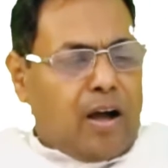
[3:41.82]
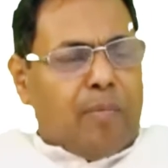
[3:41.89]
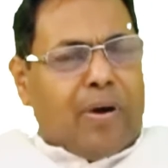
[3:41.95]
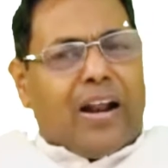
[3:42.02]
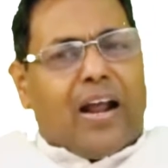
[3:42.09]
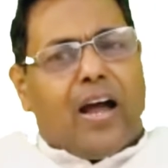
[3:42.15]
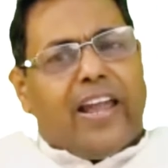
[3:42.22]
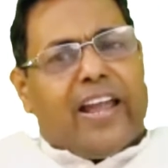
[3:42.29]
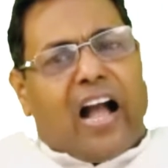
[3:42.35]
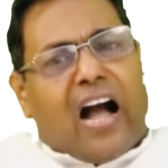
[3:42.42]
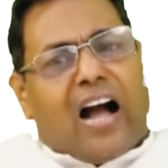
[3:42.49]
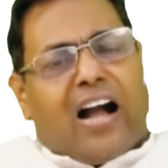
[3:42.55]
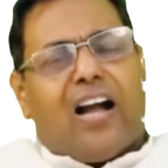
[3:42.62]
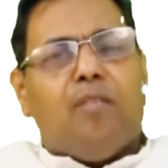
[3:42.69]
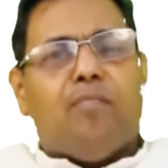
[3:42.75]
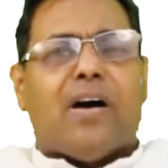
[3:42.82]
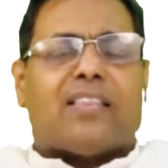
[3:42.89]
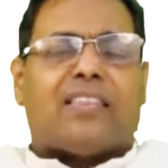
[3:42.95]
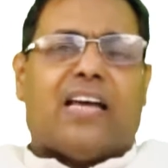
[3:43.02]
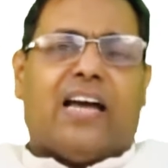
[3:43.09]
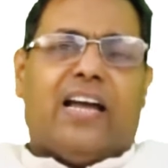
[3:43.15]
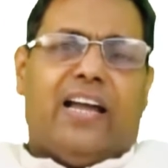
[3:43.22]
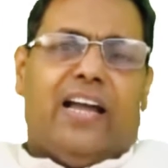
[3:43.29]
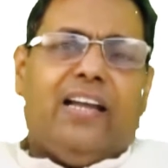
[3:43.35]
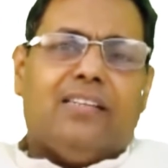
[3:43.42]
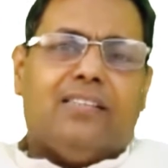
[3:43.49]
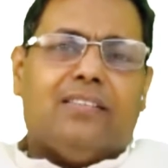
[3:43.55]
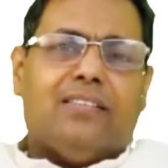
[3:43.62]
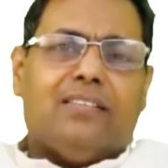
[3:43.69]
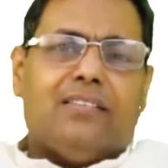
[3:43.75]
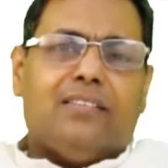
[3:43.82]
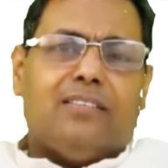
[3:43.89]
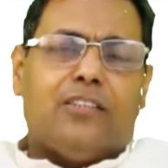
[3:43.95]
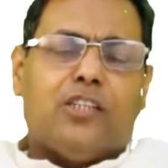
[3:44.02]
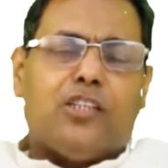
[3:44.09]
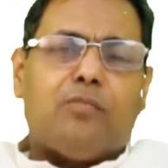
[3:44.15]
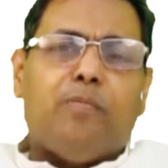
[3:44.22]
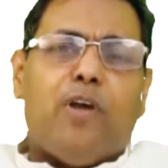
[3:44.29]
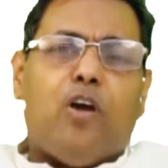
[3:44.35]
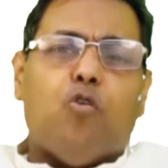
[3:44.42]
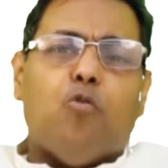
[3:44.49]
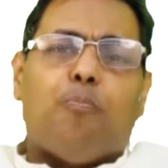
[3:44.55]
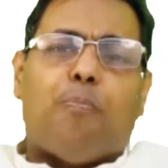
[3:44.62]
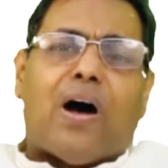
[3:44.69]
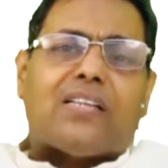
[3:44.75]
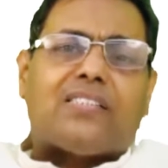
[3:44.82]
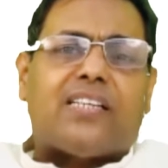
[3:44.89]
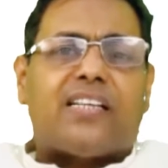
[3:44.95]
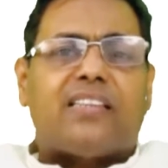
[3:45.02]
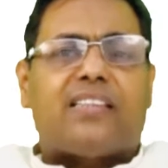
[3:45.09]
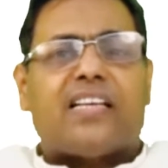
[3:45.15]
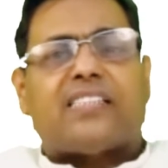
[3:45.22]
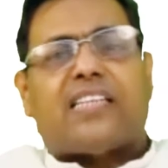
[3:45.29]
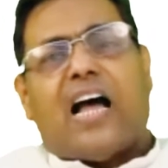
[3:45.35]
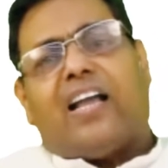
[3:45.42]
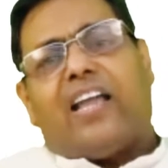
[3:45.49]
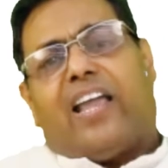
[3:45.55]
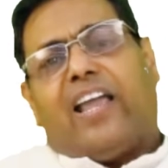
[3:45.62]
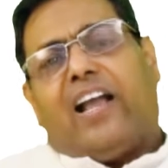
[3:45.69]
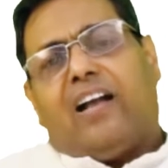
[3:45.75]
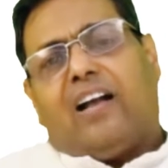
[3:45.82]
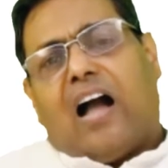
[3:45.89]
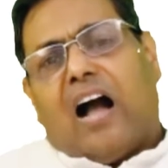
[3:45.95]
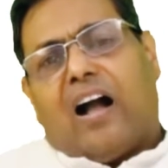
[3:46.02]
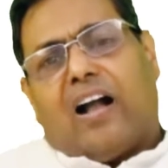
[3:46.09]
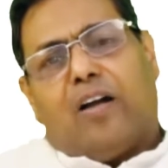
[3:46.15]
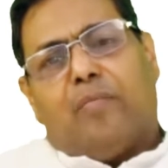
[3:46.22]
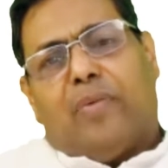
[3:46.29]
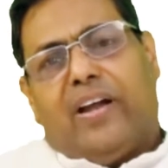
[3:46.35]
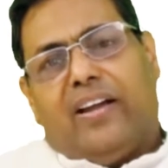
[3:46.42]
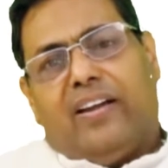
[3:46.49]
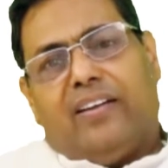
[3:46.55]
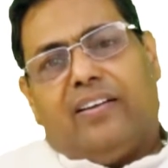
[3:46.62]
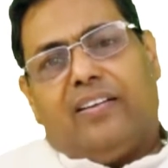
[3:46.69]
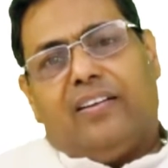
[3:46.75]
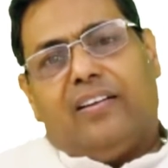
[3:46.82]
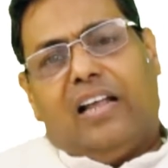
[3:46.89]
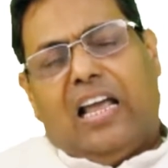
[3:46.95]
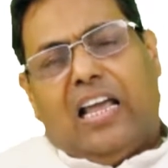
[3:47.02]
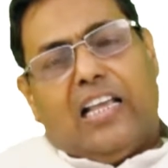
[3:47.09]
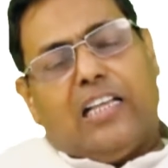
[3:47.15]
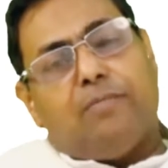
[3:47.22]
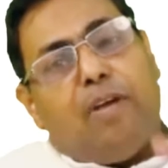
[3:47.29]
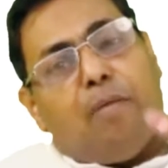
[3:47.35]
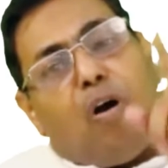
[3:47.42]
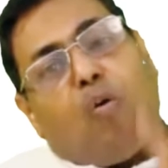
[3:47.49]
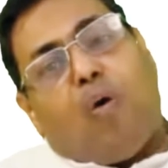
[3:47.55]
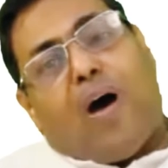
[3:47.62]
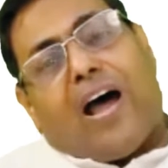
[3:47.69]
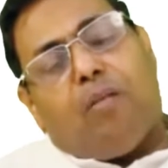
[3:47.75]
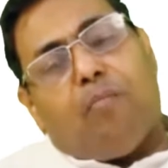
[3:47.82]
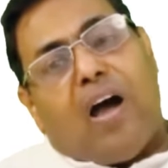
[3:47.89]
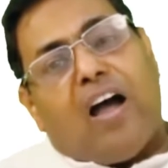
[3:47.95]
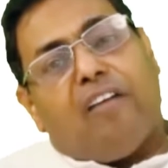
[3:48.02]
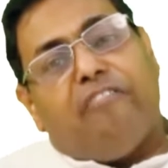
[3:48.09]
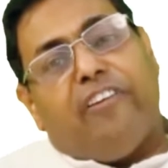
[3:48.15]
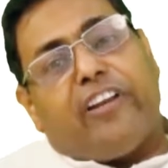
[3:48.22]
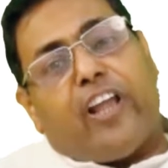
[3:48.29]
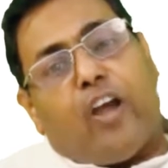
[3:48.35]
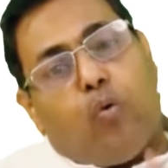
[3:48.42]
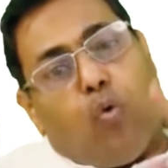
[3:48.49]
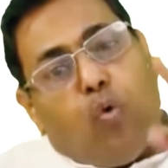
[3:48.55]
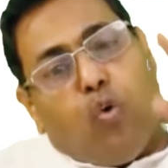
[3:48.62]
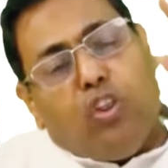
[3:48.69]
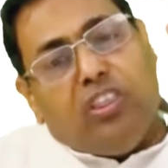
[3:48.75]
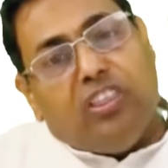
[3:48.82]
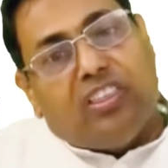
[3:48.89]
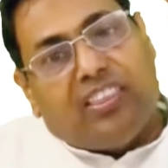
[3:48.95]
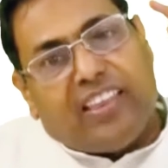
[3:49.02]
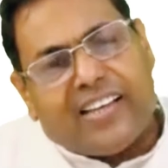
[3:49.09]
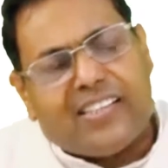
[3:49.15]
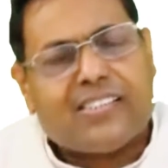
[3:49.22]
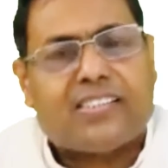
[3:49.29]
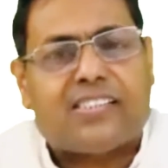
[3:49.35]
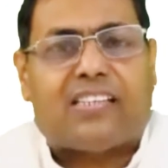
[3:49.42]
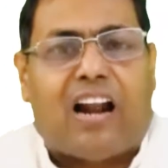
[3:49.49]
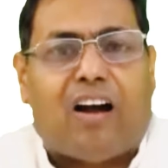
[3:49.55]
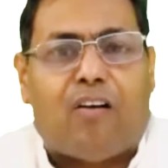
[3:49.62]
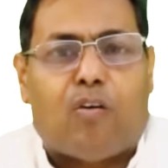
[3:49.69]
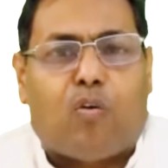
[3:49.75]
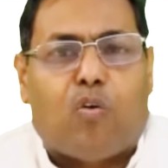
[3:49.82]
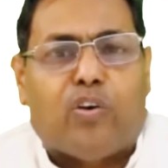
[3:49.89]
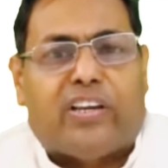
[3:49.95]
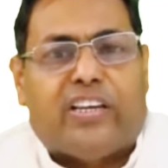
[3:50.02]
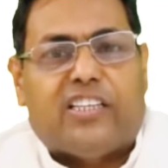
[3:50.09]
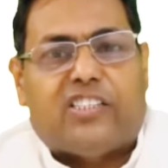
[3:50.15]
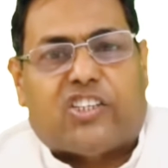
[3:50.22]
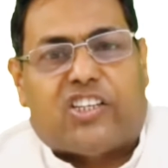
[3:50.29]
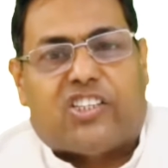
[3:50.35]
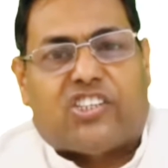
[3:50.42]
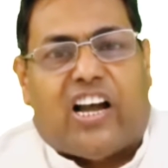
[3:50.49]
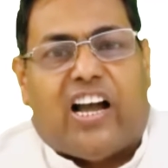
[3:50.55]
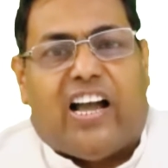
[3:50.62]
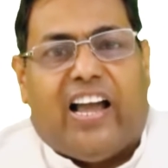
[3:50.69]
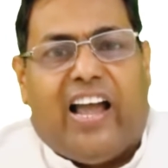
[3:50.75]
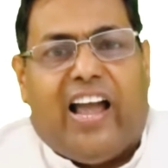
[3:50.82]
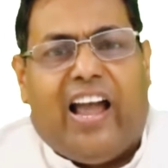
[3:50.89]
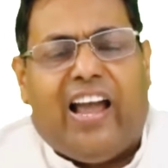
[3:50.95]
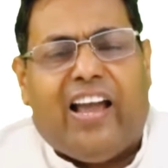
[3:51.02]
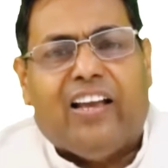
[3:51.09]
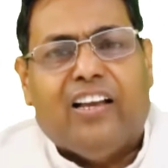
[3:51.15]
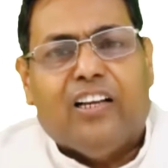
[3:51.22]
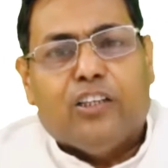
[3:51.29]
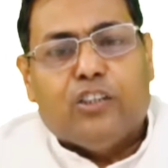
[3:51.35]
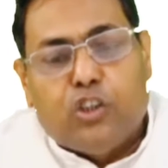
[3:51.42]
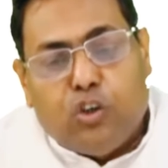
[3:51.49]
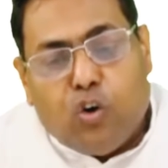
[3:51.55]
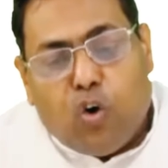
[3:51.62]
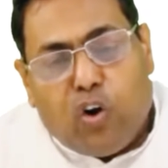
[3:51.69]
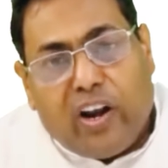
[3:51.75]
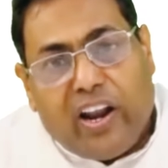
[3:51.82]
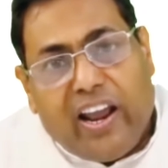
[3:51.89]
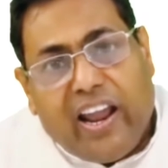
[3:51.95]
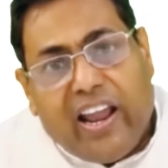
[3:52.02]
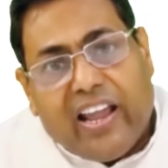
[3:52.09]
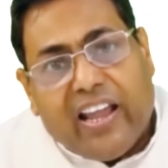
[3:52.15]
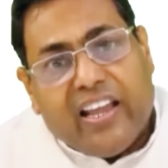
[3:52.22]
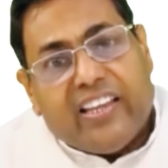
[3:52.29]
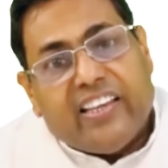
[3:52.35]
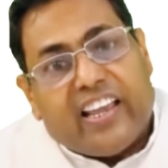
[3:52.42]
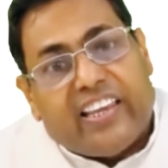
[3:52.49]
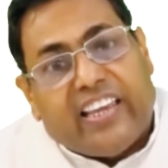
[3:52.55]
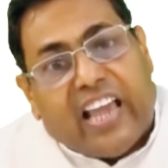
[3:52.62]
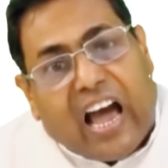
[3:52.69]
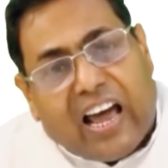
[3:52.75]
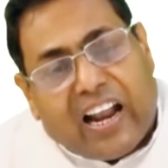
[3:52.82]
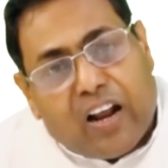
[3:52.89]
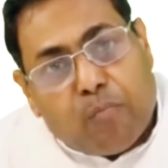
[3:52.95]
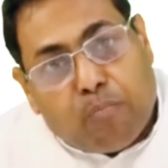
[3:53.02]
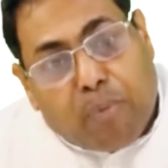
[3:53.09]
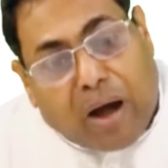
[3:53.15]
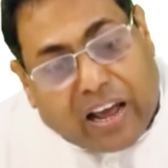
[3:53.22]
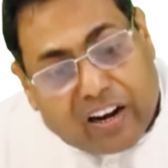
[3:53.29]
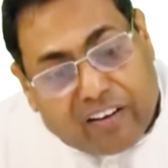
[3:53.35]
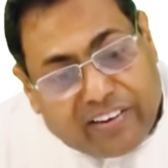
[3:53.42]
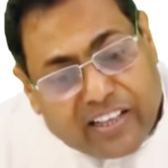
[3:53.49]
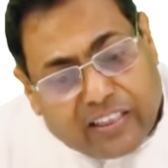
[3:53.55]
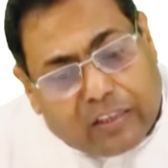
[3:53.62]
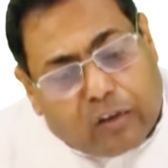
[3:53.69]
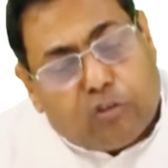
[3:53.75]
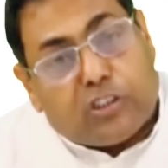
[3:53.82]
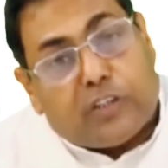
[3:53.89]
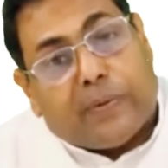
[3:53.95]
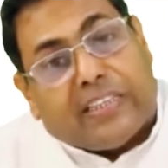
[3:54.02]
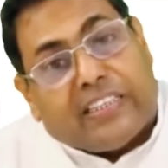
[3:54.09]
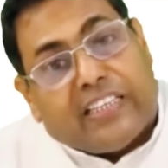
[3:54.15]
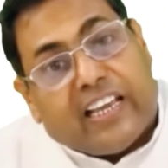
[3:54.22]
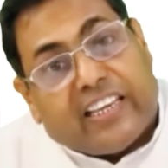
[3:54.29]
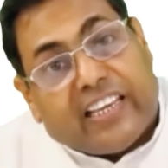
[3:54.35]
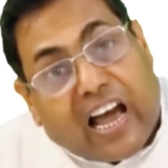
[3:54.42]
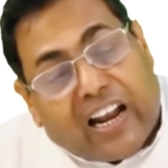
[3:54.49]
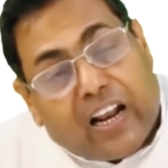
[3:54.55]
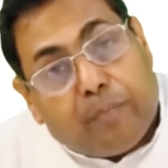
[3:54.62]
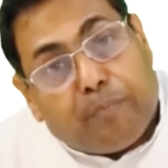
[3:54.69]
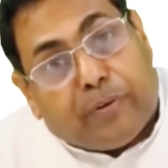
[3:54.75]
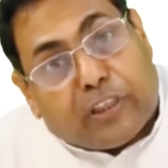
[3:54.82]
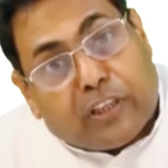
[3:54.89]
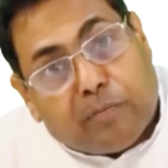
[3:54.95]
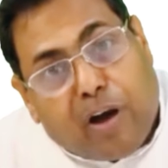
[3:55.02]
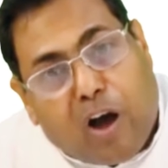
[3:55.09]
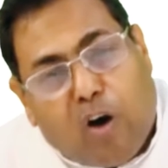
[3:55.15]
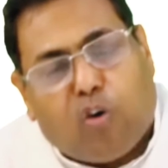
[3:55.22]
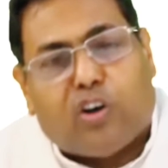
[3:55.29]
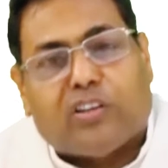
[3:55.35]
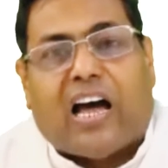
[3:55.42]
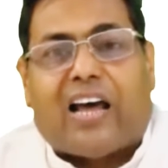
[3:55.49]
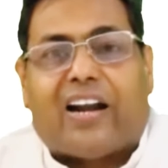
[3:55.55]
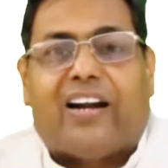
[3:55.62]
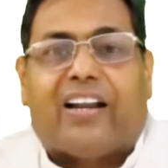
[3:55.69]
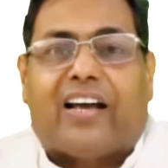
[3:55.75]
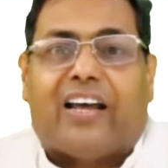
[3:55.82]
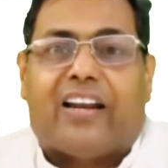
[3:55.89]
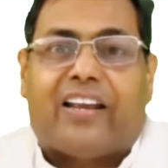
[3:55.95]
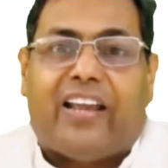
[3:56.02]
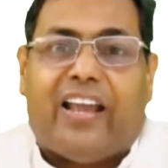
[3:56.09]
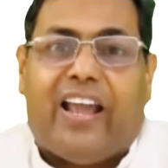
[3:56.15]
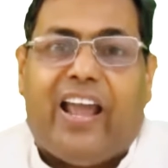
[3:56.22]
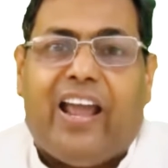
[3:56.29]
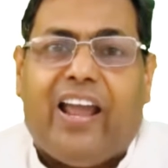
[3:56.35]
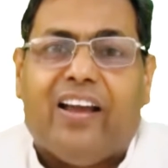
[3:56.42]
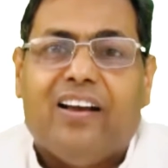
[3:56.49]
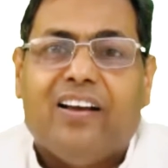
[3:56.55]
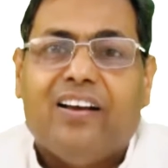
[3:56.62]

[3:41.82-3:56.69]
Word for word: हमारा एक आगम आता है जिसमें उपासक दशांग एक आगम है इसमें भगवान महावीर के उन दस श्रावकों की चर्चा है जिन्होंने ये ग्यारह बारह व्रत और उसके बाद ये ग्यारह प्रतिमाओं को धारण करके